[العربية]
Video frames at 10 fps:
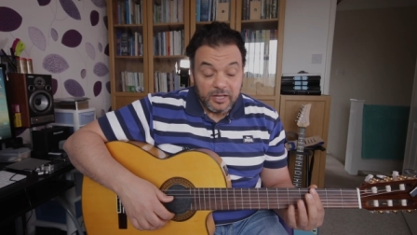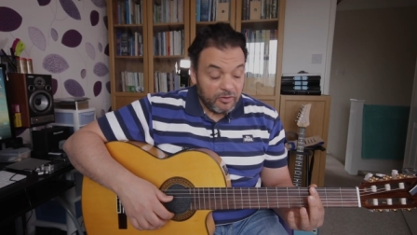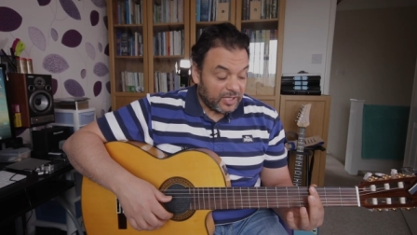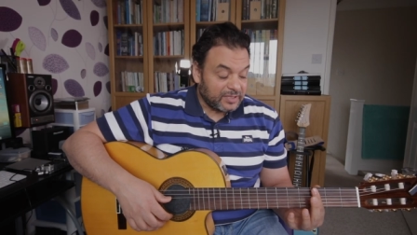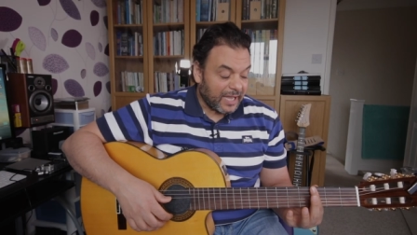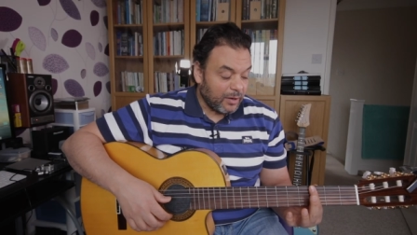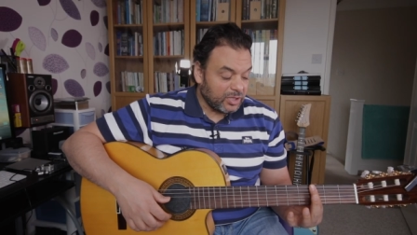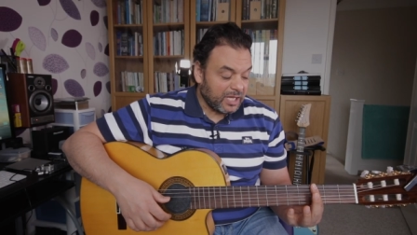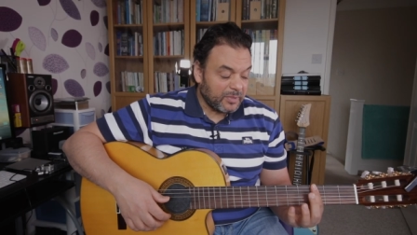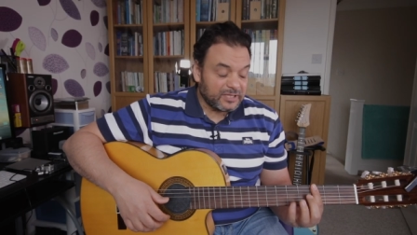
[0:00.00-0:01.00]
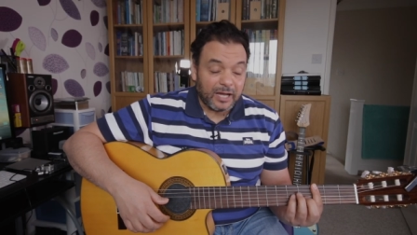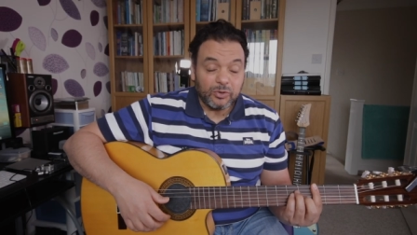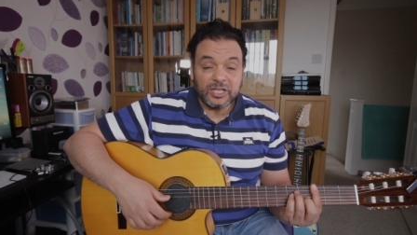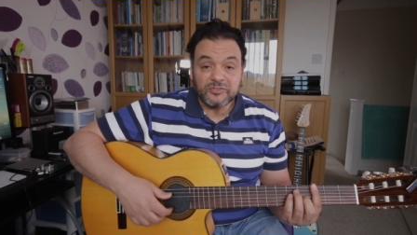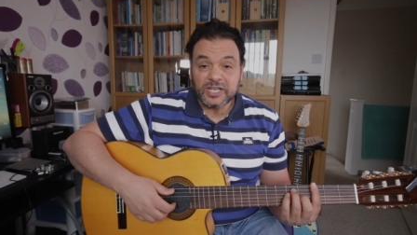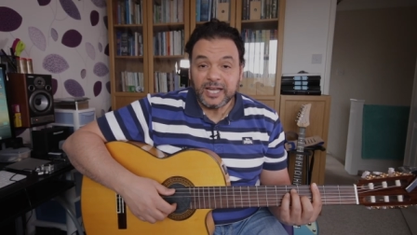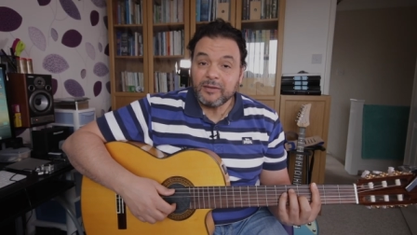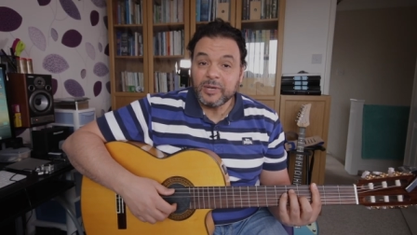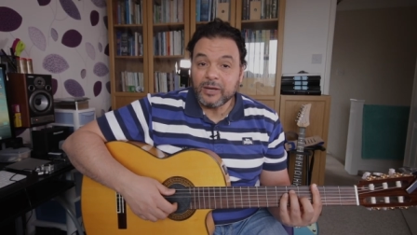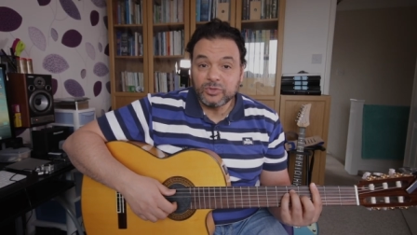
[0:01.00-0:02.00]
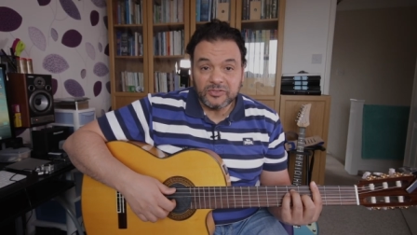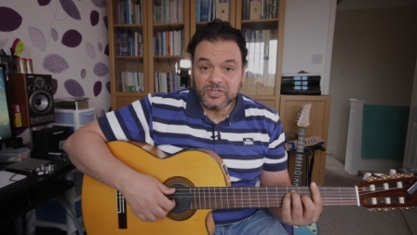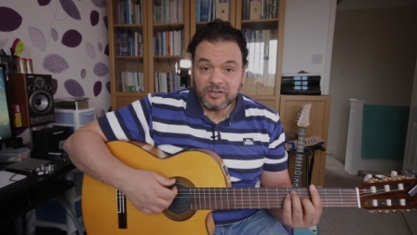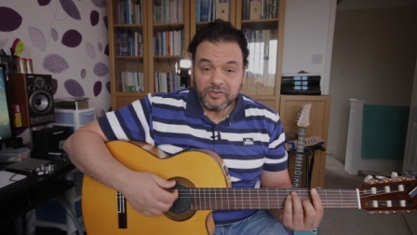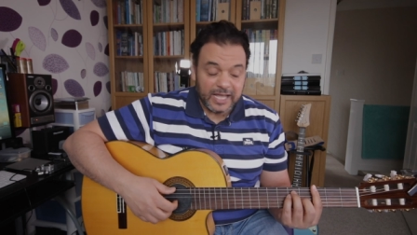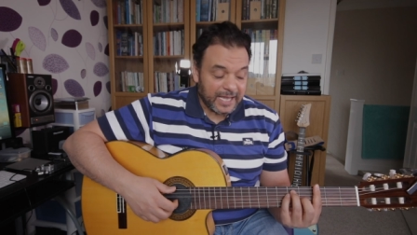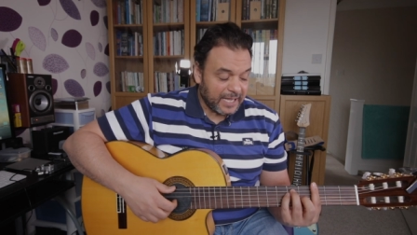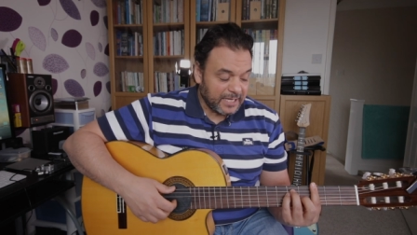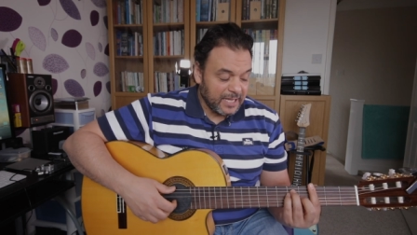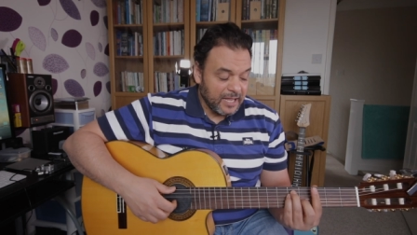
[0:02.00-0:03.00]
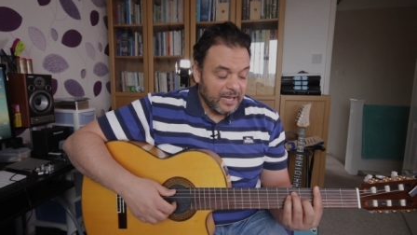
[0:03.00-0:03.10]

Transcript: فانت حاول دايما تعود نفسك احنا بنعود نفسنا في الاغاني